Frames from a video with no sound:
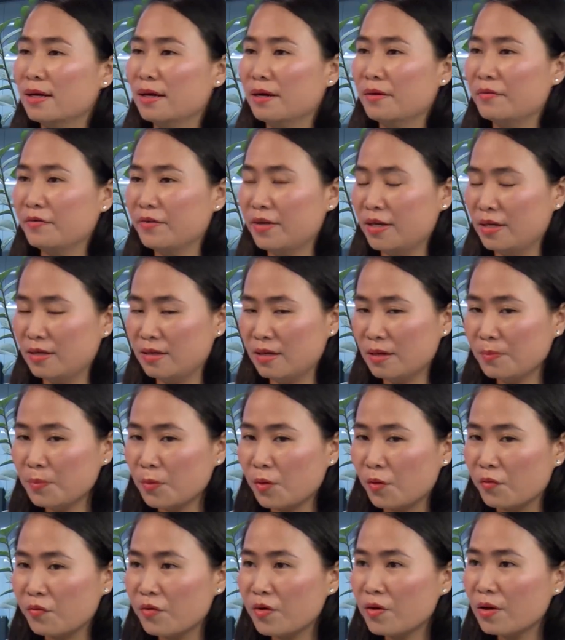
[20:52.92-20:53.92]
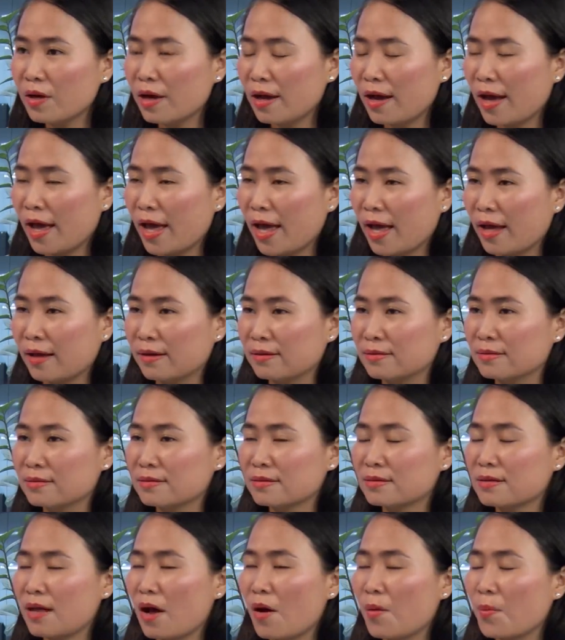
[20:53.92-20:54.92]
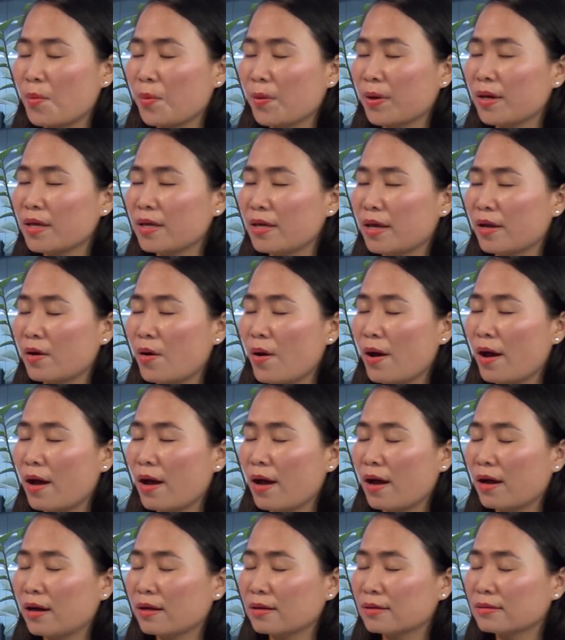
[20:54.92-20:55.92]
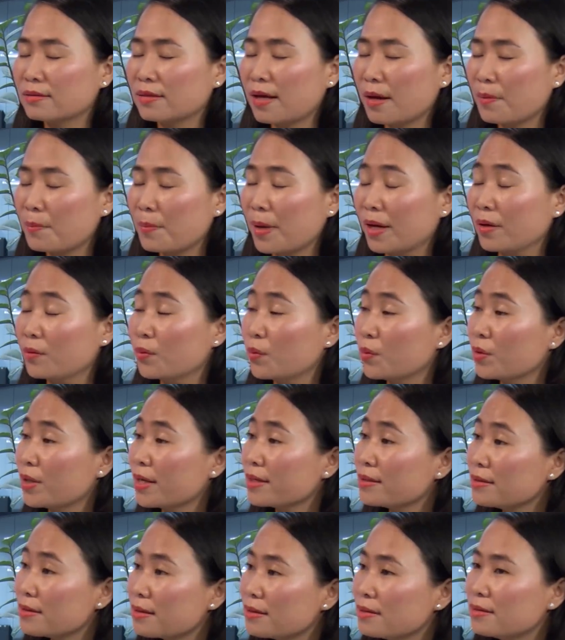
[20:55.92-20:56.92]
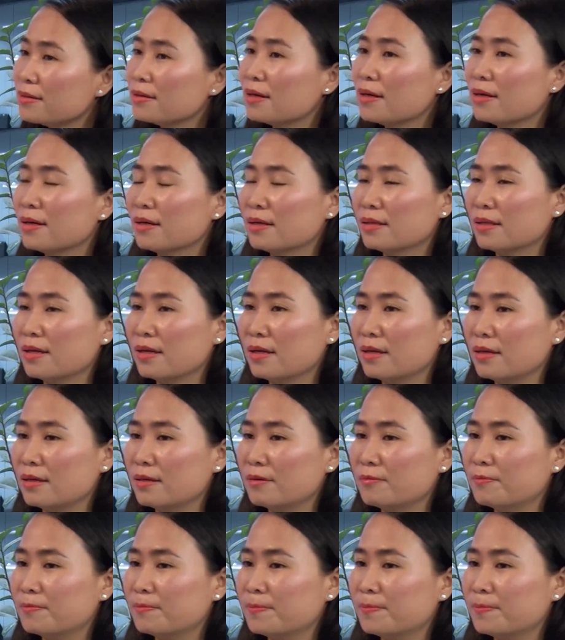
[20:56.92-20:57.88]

vì nhóm cổ phiếu ngân hàng sau một cái giai đoạn tăng mạnh của tháng tư thì